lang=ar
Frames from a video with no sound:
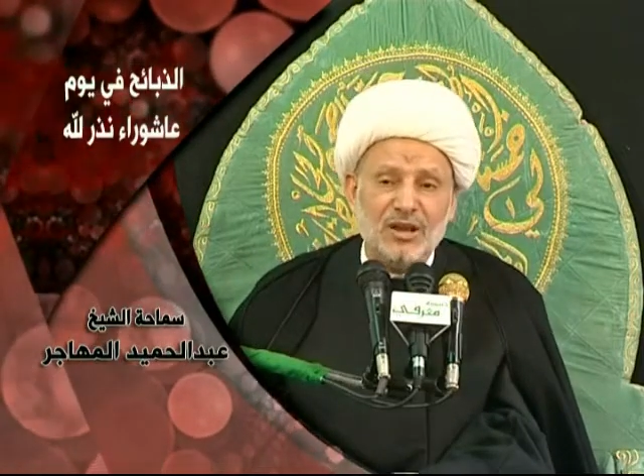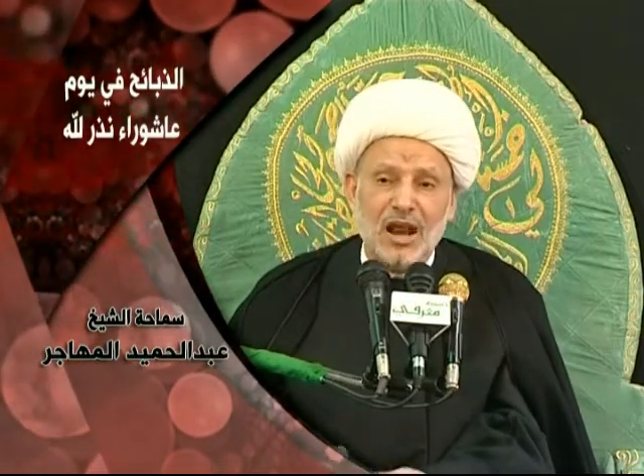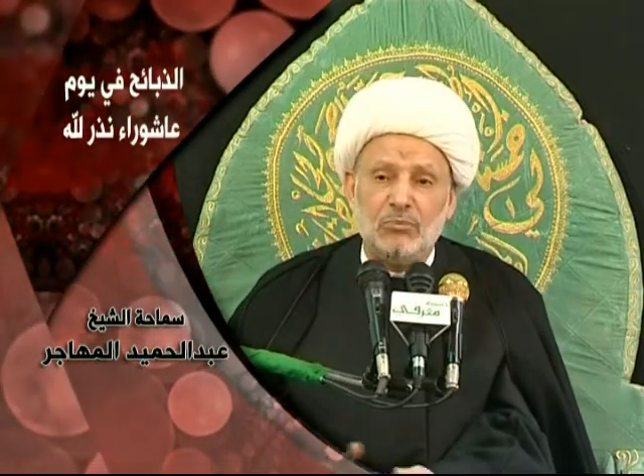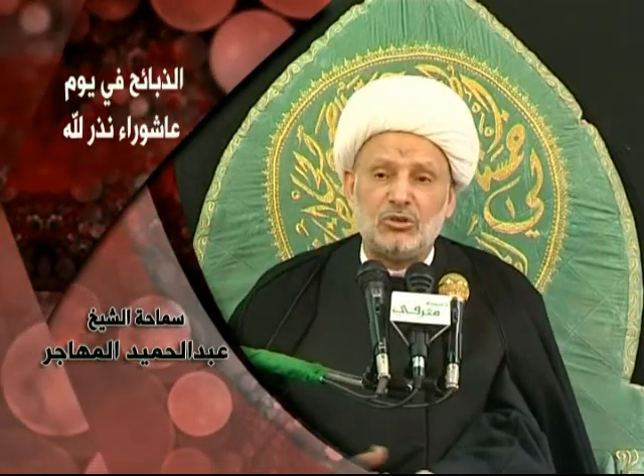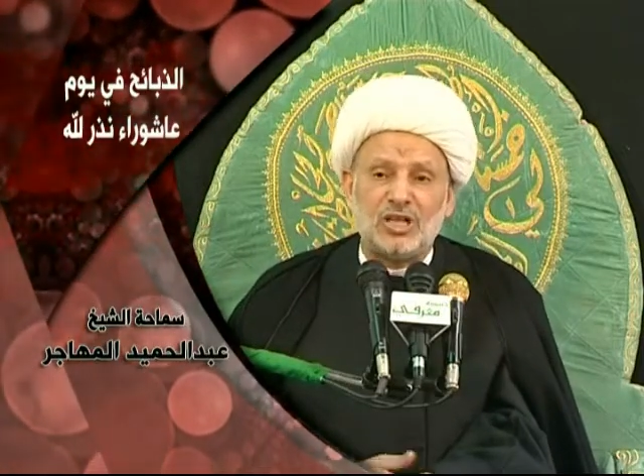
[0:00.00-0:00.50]
من
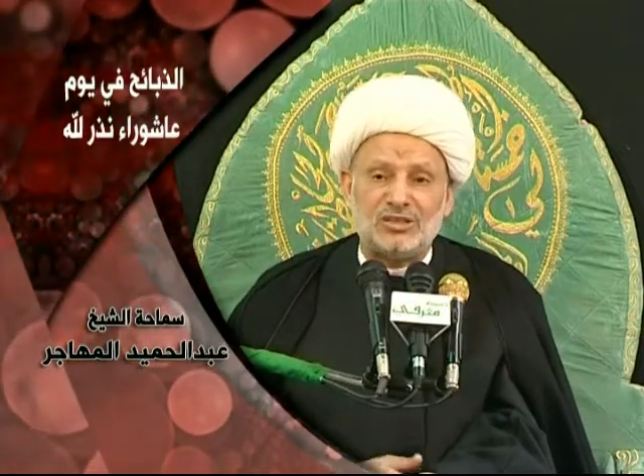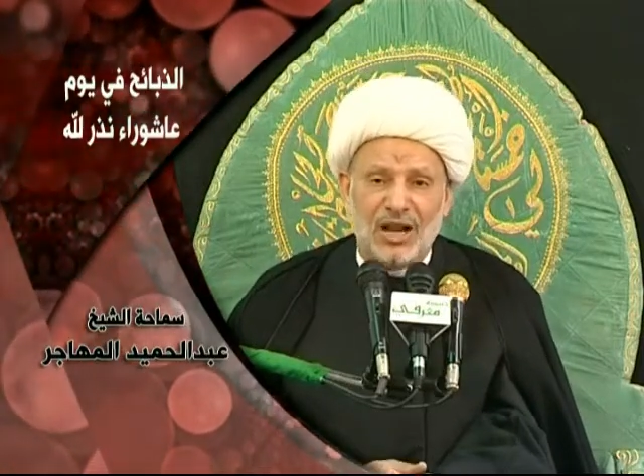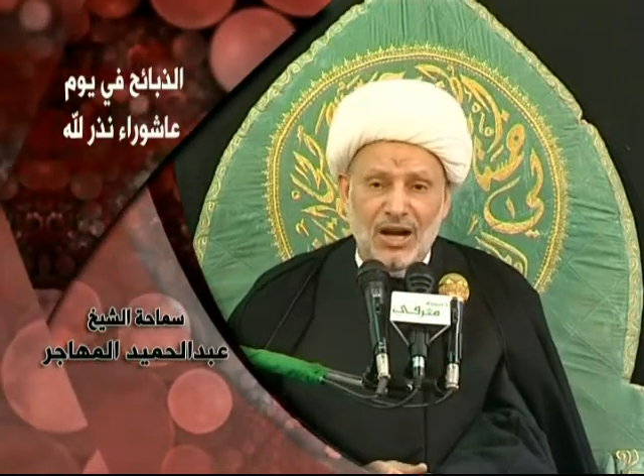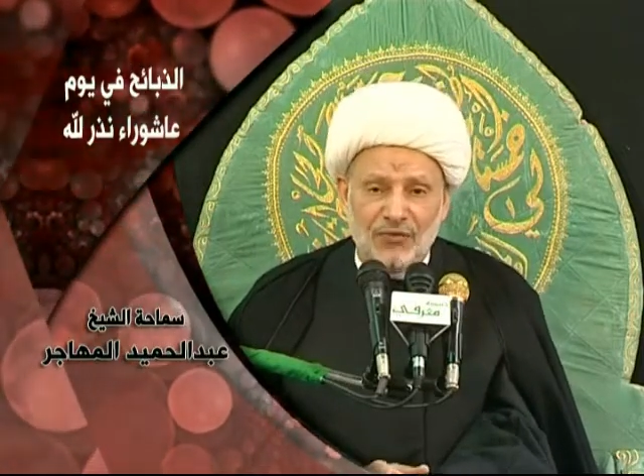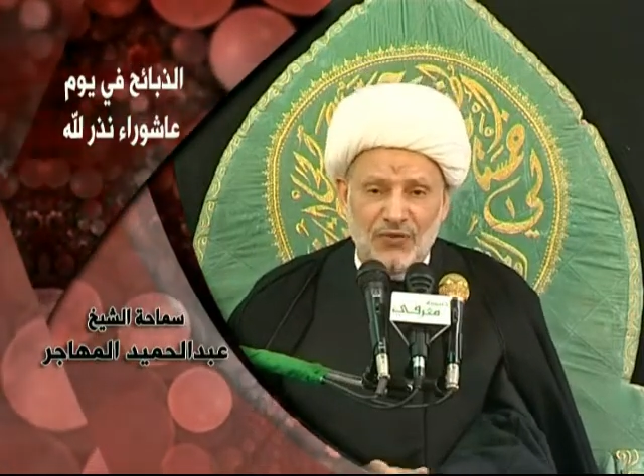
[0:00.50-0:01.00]

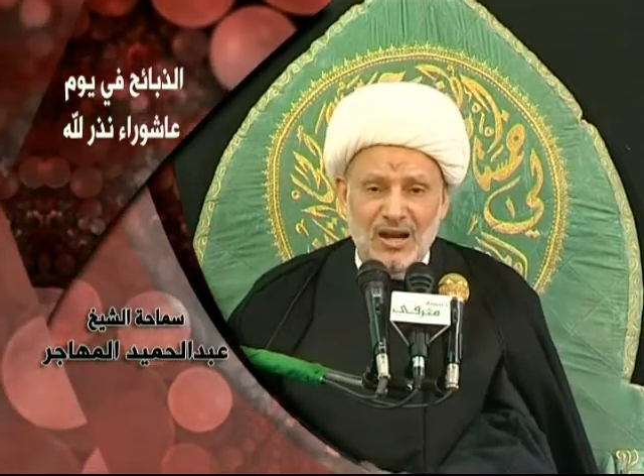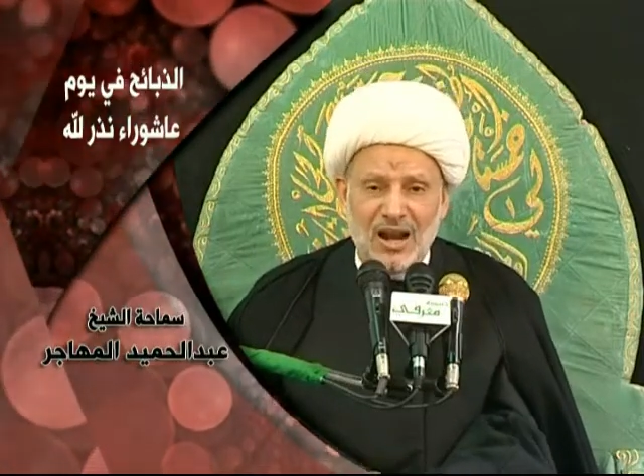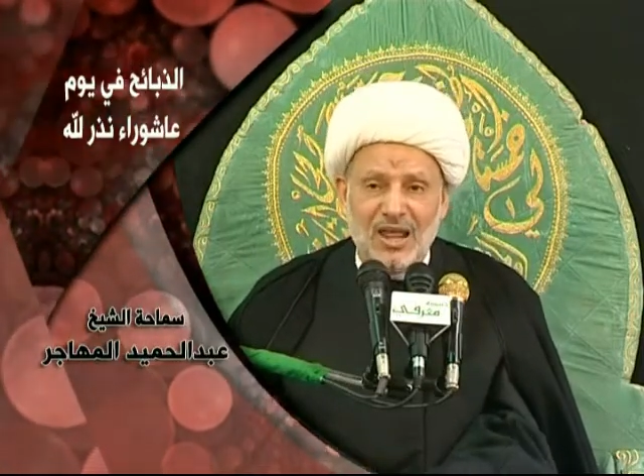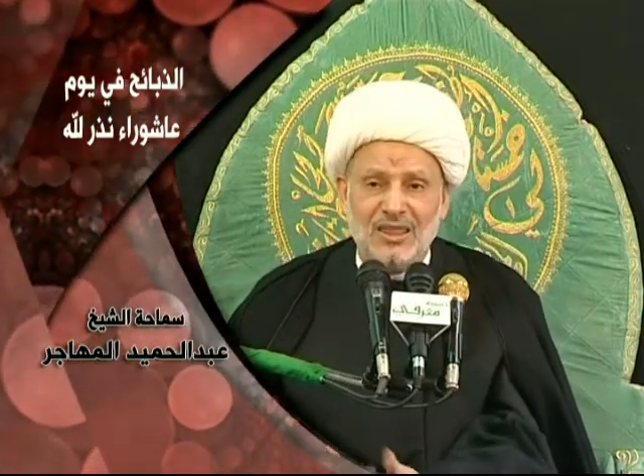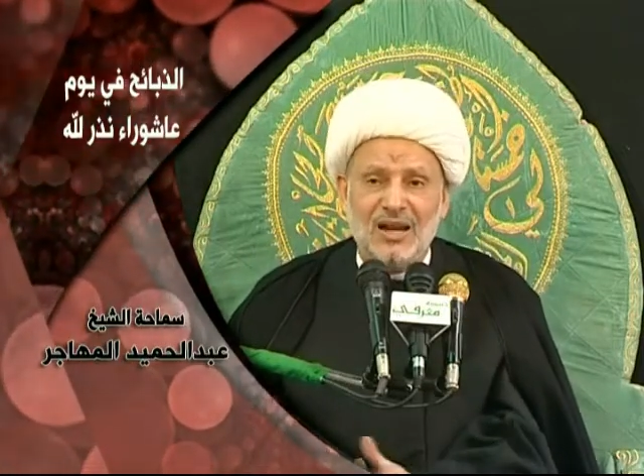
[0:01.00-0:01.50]
المتطرفين
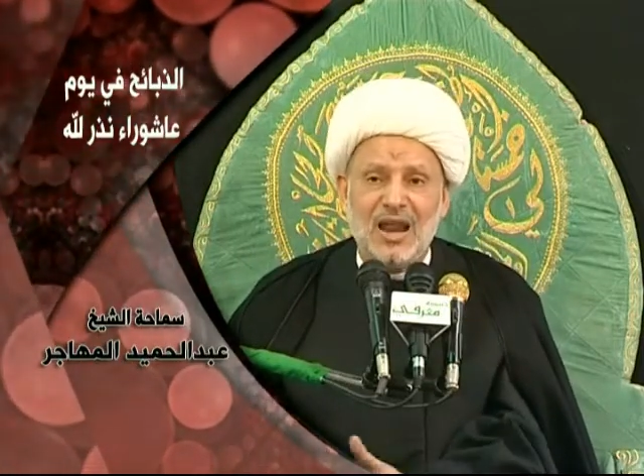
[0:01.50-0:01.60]
الذين